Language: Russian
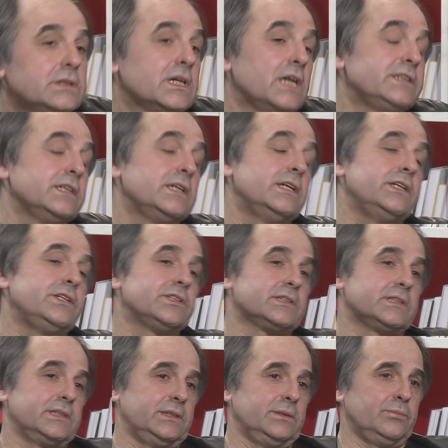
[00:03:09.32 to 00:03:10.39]

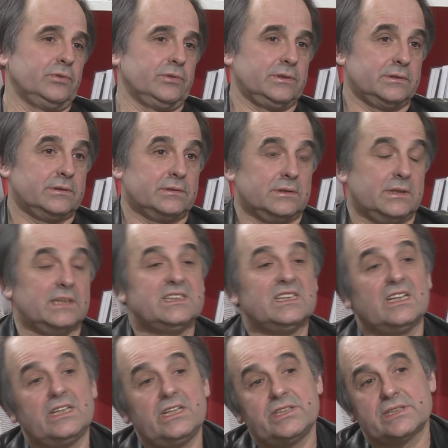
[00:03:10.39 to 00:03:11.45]
категорически не будет.
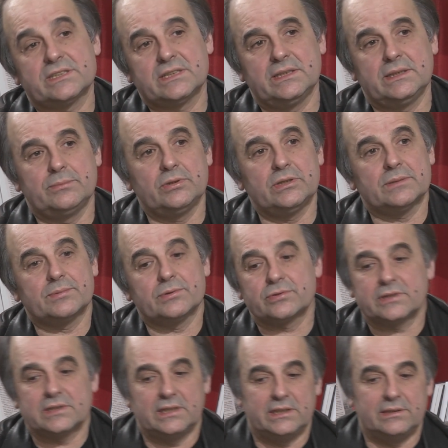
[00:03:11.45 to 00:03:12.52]
Категорически не будет, потому
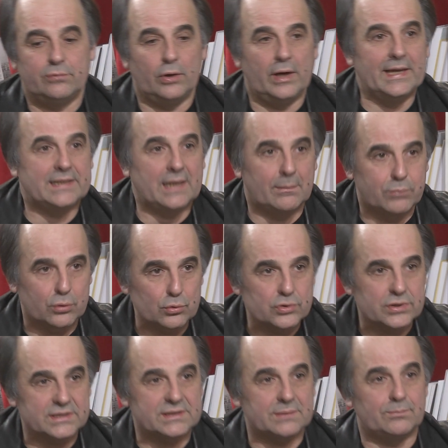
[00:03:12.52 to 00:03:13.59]
что все для же... него это
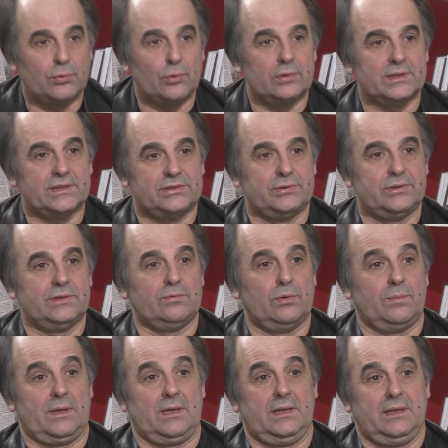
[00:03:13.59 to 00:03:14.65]
обрушится полностью его
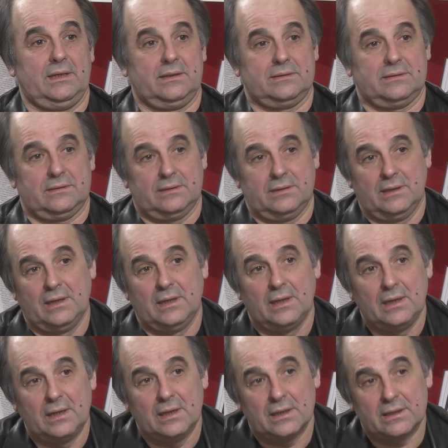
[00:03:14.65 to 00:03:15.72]
проект. Угу
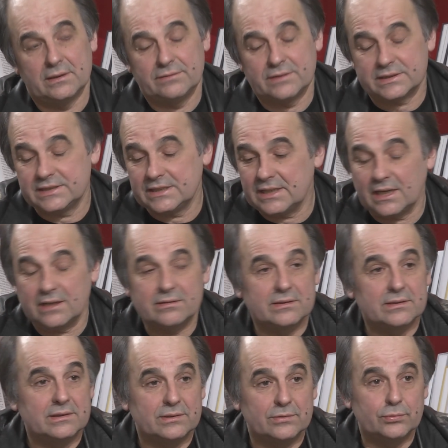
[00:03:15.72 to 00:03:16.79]
вертикаль.
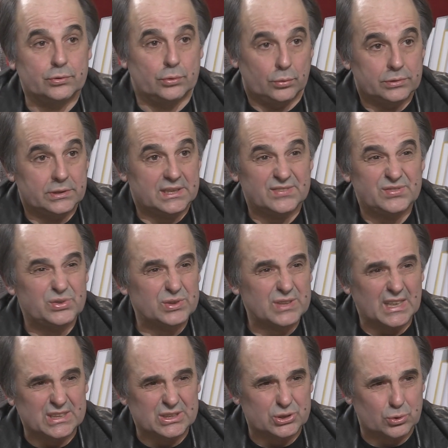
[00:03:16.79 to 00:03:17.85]
И вот он это все
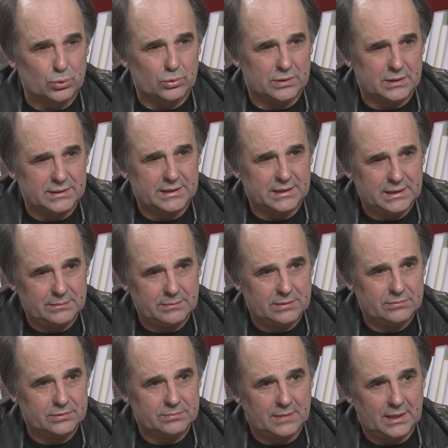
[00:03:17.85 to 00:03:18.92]
так строил такими
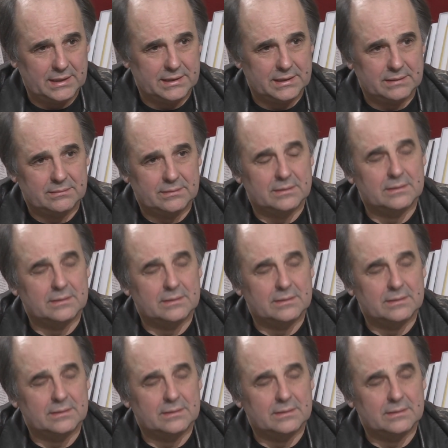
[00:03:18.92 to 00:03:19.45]
вот маленькими. То есть, если